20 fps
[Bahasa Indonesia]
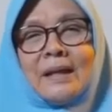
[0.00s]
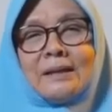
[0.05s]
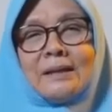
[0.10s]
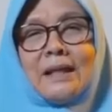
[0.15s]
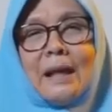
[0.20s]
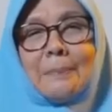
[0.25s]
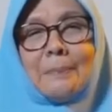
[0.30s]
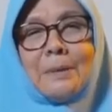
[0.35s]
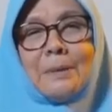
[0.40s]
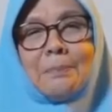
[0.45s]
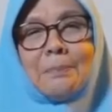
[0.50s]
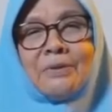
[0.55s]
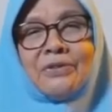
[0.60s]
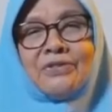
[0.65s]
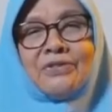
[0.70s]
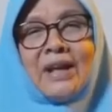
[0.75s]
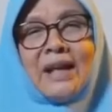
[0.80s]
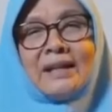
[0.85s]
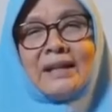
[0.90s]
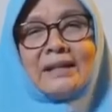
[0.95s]
Tapi
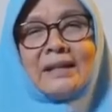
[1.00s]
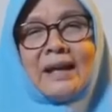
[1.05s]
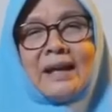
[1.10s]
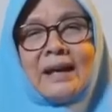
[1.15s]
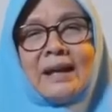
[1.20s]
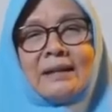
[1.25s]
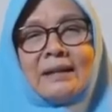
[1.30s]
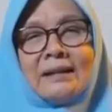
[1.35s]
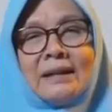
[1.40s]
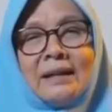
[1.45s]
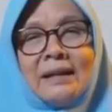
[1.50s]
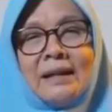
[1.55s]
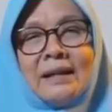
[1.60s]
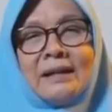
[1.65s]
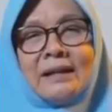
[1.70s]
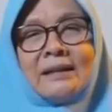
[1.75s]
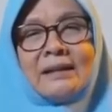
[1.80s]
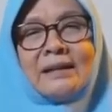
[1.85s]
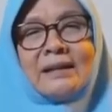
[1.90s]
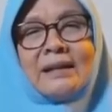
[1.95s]
pesannya adalah
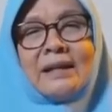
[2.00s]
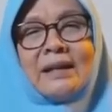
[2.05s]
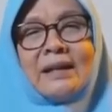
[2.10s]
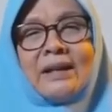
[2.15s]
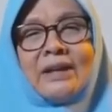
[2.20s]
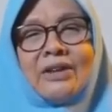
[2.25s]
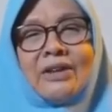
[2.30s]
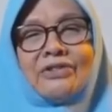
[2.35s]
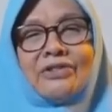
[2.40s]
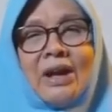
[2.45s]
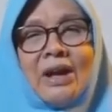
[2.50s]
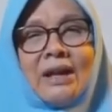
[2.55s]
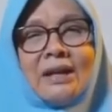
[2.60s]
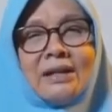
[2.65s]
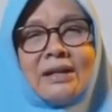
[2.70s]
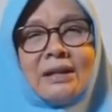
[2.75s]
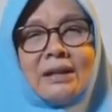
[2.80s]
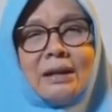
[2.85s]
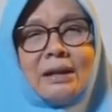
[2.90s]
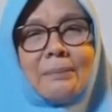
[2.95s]

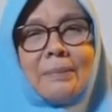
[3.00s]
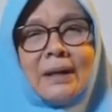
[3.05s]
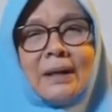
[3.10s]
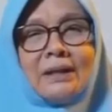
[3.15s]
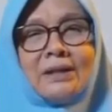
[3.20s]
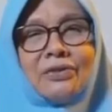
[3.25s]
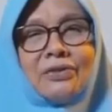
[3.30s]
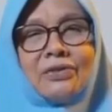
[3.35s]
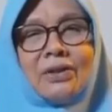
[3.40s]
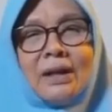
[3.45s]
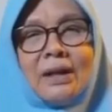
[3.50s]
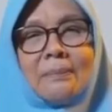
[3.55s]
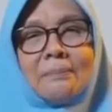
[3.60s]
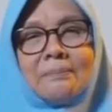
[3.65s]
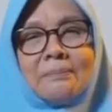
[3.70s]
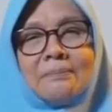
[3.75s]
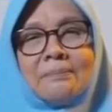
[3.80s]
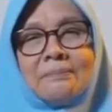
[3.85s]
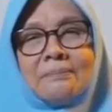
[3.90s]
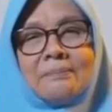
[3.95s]
cari kelemahan Islam
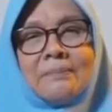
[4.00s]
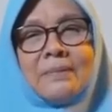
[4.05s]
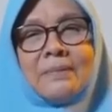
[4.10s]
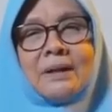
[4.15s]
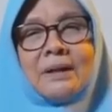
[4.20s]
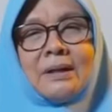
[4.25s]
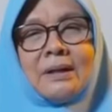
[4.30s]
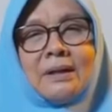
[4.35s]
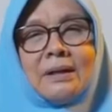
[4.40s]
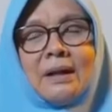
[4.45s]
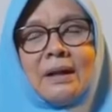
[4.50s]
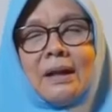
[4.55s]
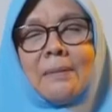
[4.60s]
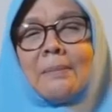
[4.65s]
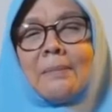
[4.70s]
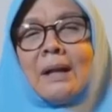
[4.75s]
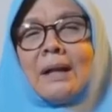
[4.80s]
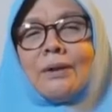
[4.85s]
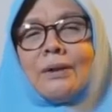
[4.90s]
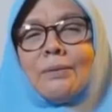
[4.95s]

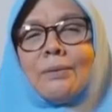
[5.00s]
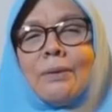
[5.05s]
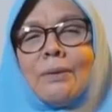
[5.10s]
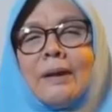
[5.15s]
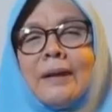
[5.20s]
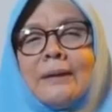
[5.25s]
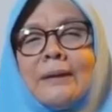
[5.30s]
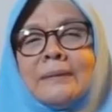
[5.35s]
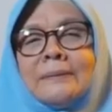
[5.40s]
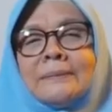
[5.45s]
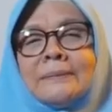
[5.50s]
dalam Al-Quran.